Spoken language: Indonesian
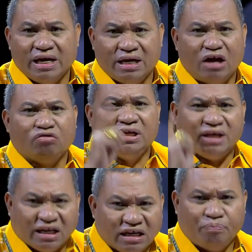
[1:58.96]
mana? Harus
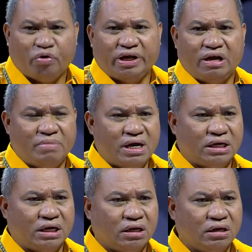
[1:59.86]
dijelaskan proyek yang
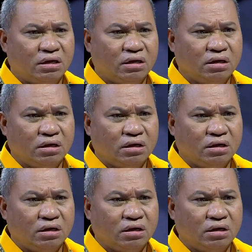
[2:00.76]
mana. Pak